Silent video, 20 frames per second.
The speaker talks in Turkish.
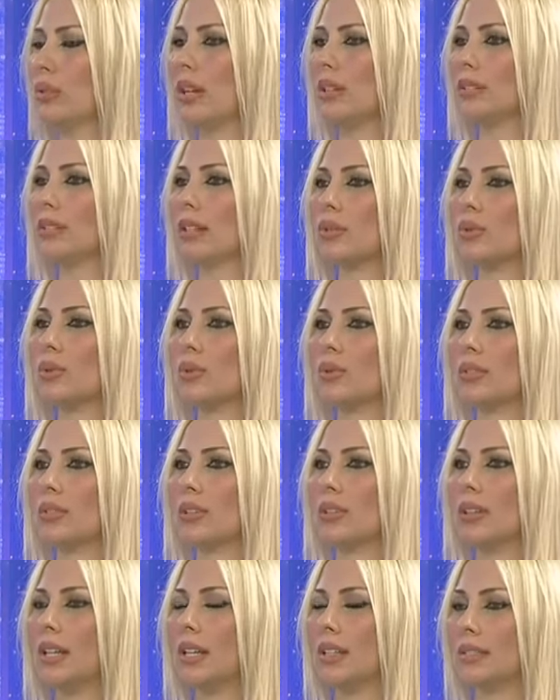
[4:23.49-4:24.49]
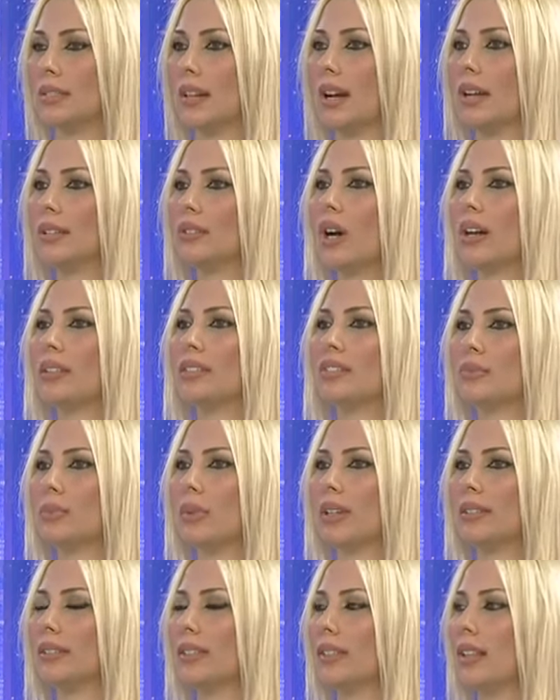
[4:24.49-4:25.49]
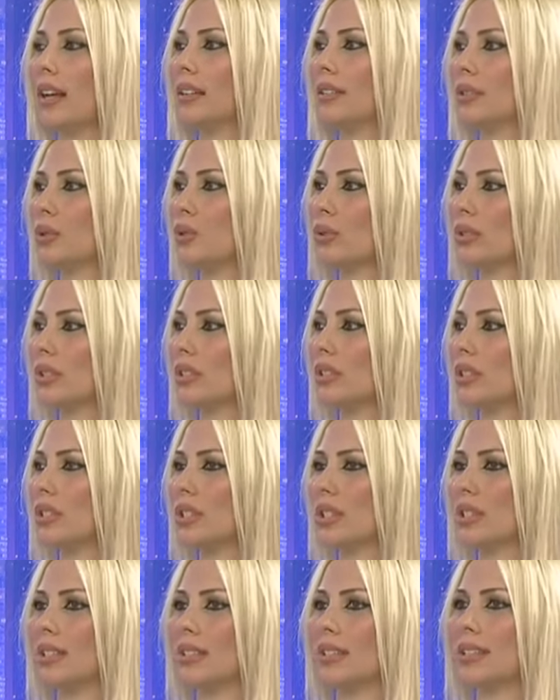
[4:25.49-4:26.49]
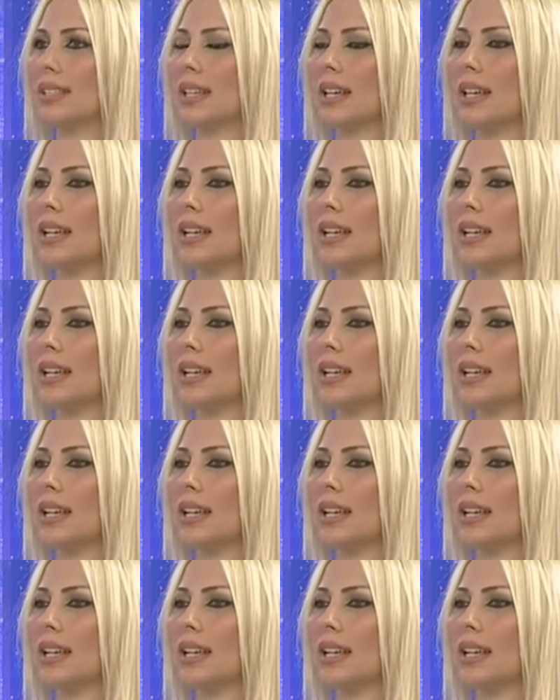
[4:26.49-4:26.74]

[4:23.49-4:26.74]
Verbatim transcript: Radyasyona, radyoaktif maddelerle çok iç içeyiz.